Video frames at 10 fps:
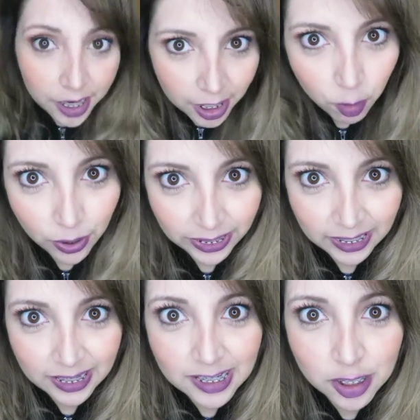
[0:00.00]
Y
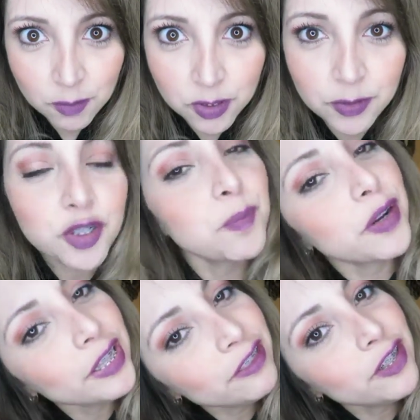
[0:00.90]
recuerden que si somos bellos
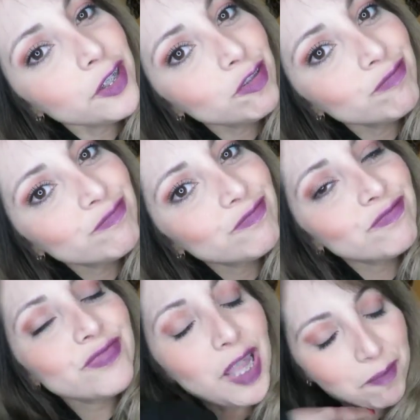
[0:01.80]
por dentro
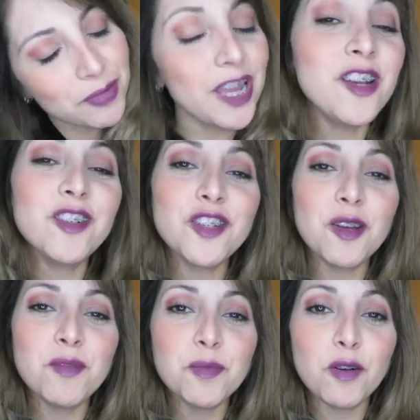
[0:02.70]
También lo
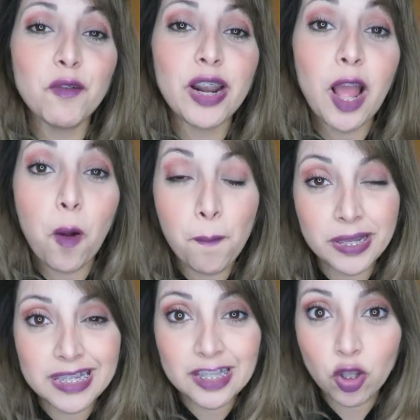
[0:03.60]
somos por fuera Un
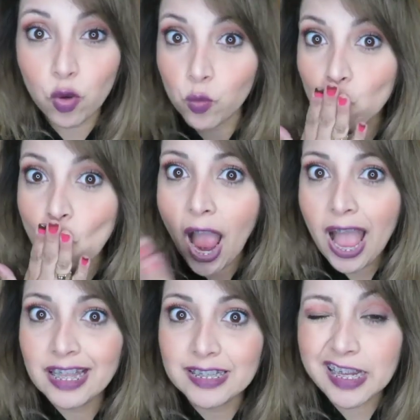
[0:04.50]
besito
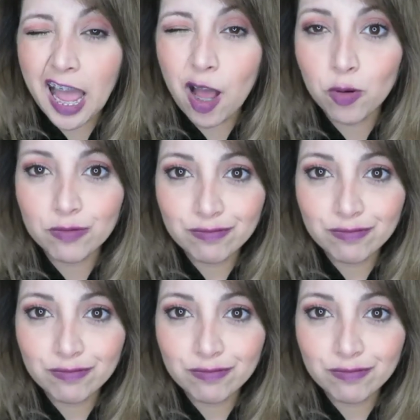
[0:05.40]
Chao